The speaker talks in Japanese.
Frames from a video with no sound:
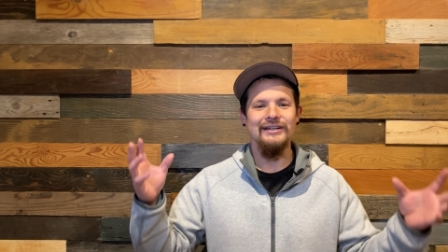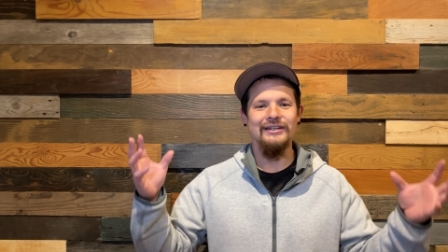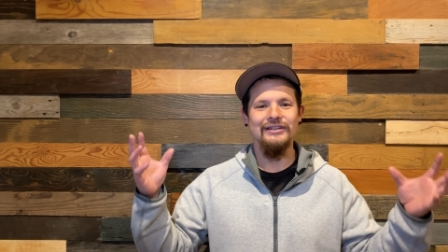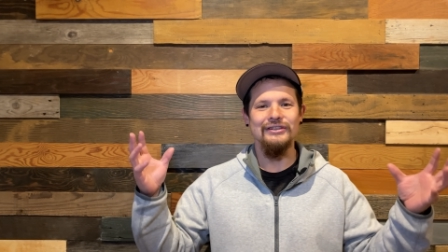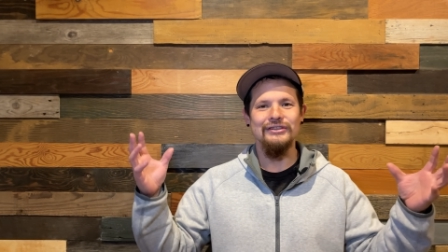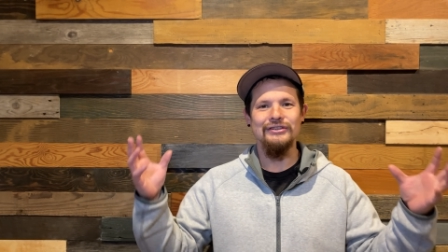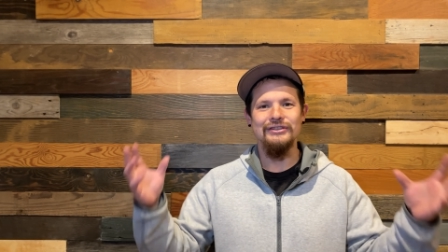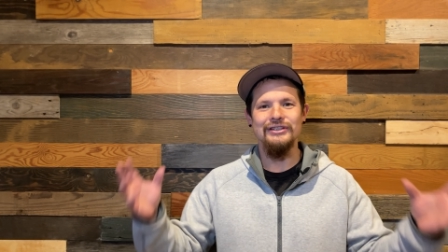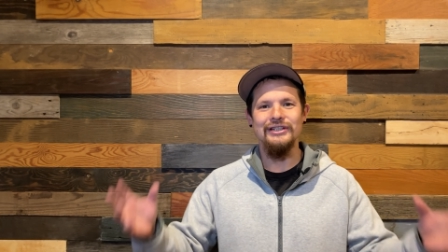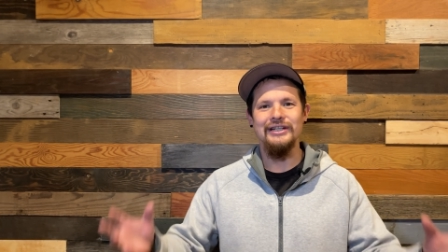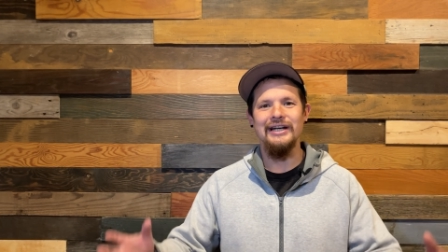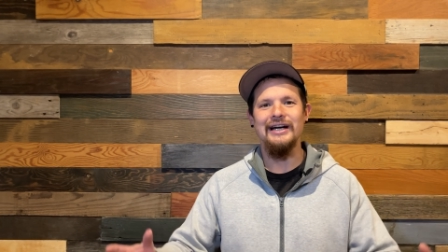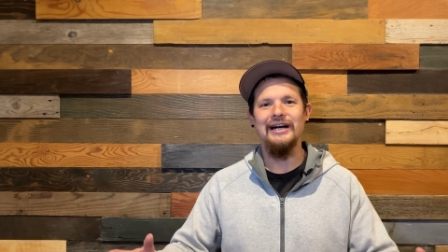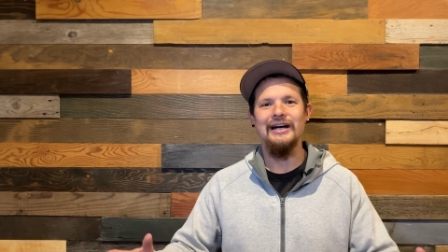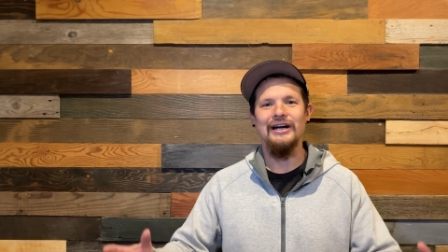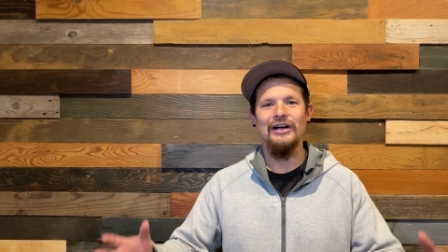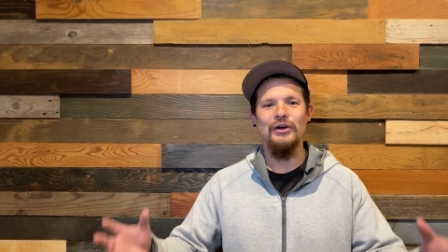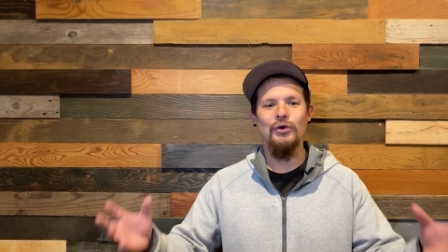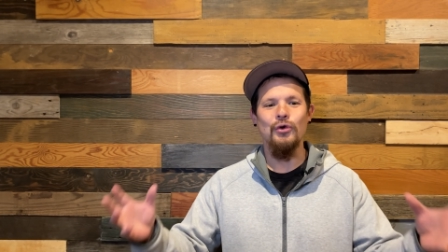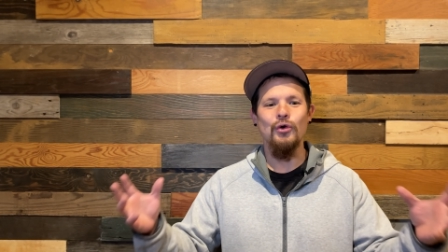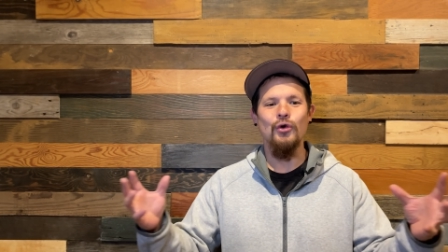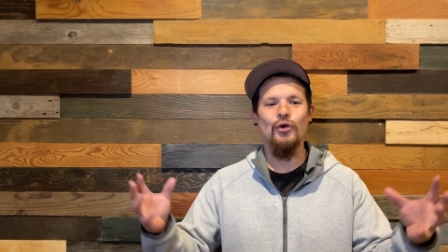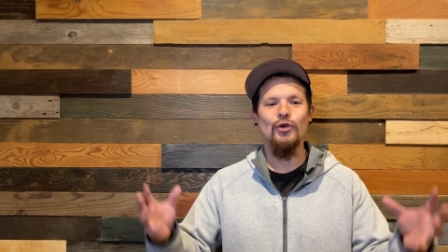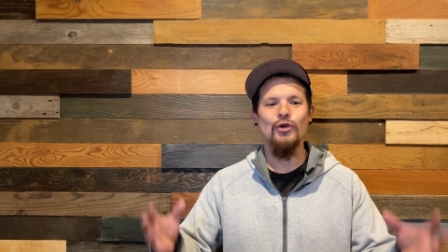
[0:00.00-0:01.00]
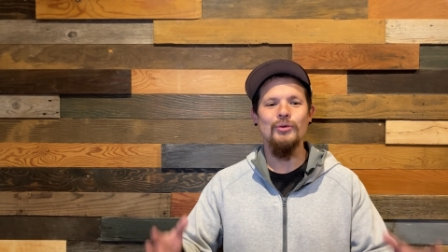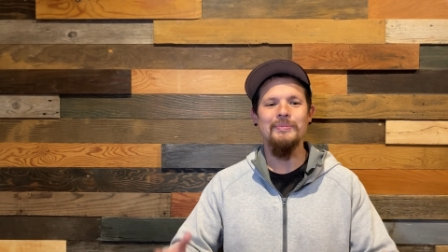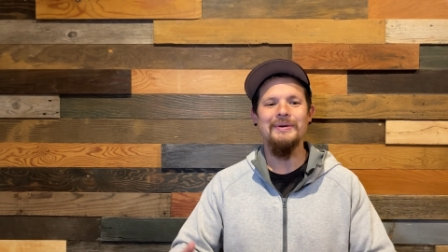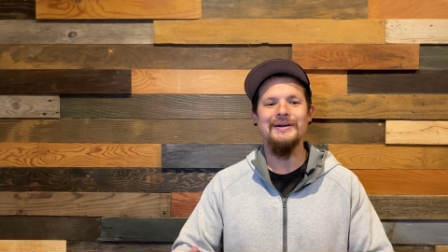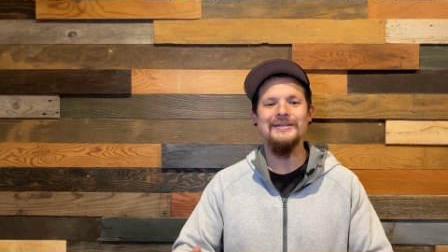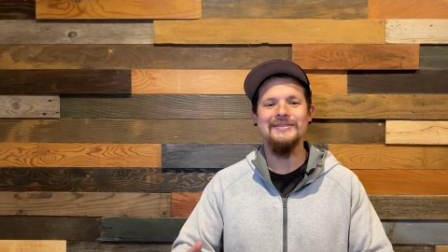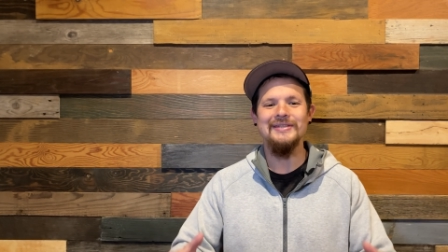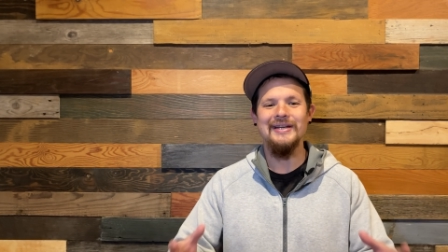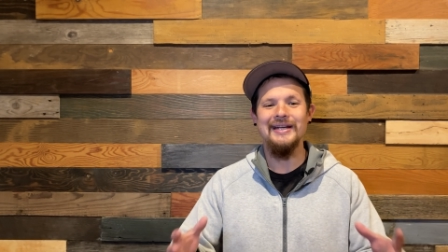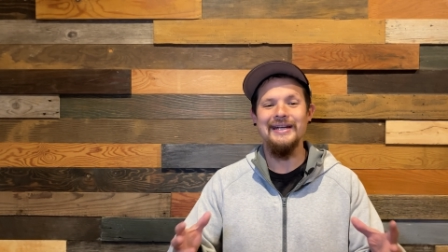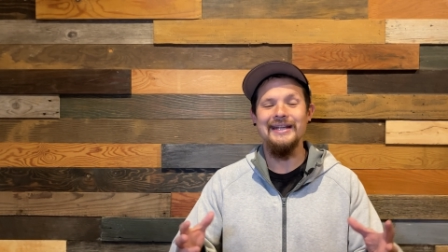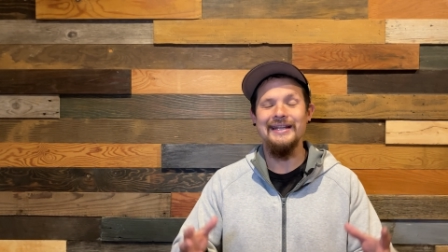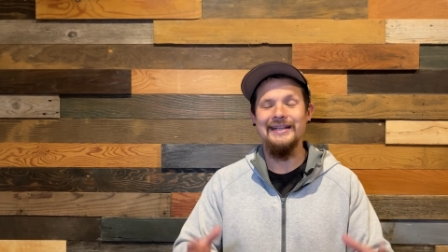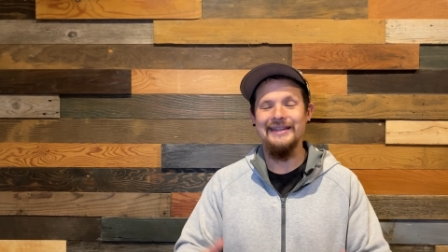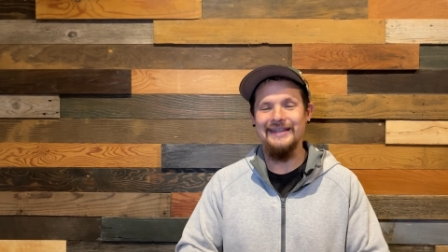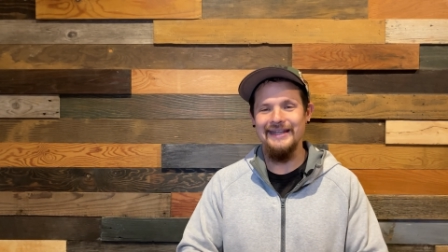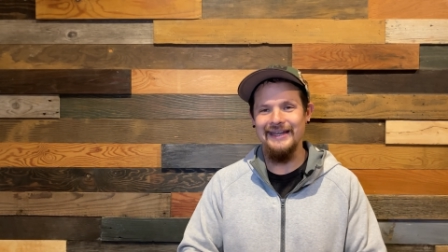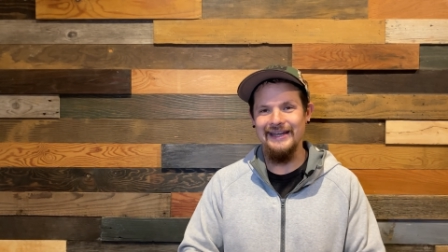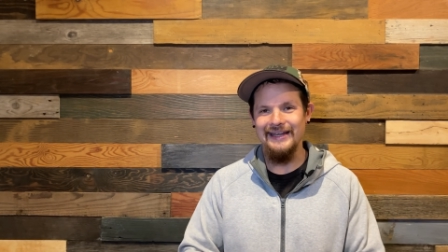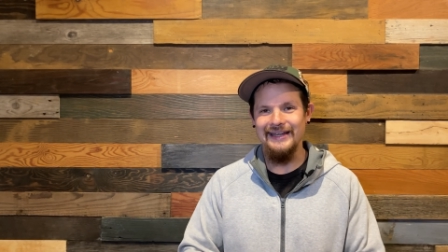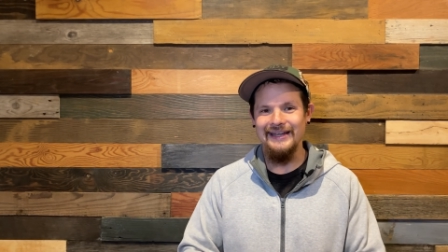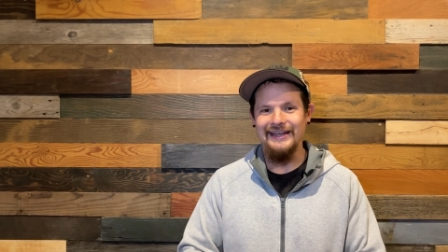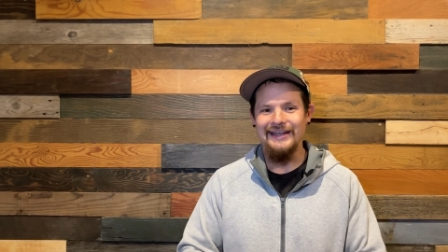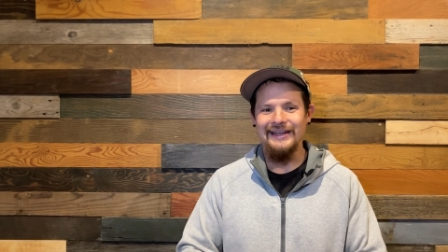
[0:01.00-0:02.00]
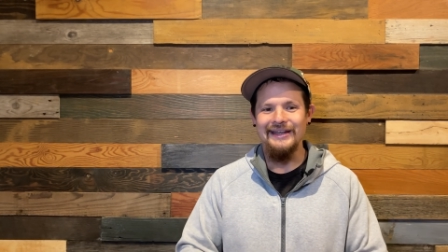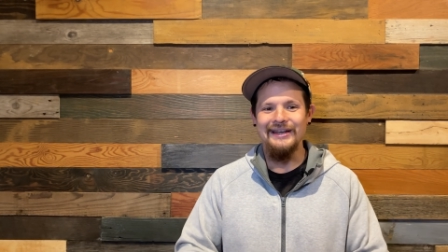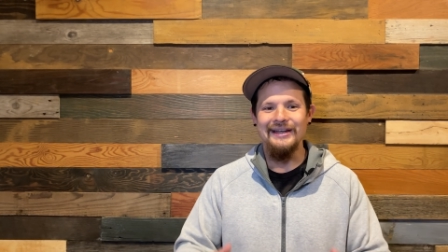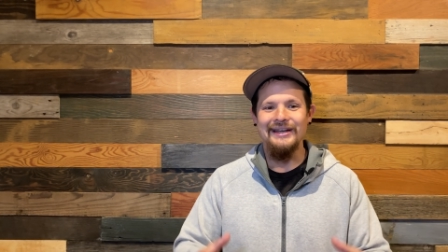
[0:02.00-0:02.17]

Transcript: 国が滅ばされて